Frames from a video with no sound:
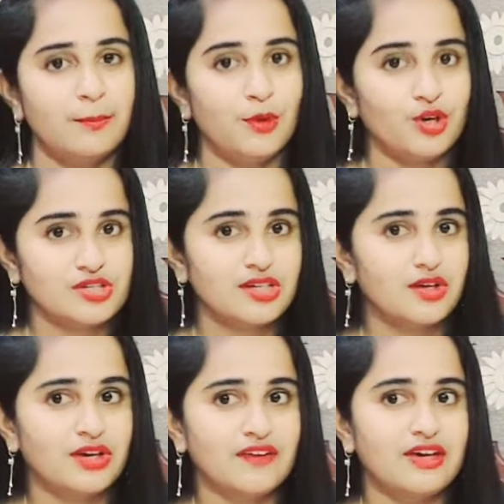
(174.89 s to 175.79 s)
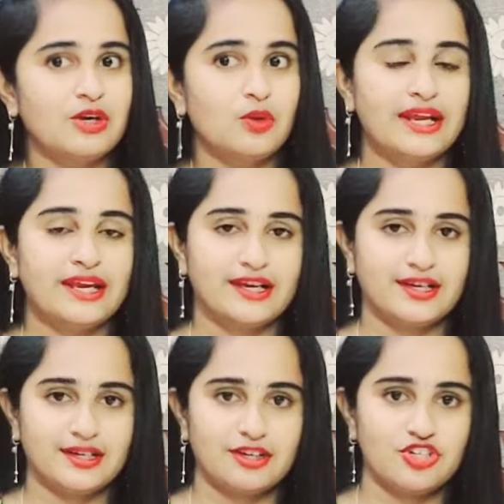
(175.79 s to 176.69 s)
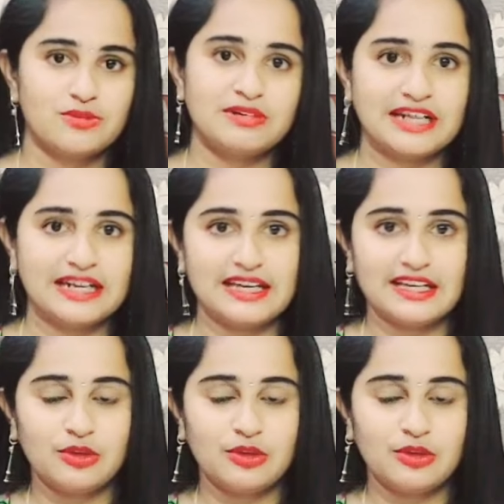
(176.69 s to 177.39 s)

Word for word: పాష్గా ఉండేవాళ్ళు లైక్ కొంచెం ట్రెండీ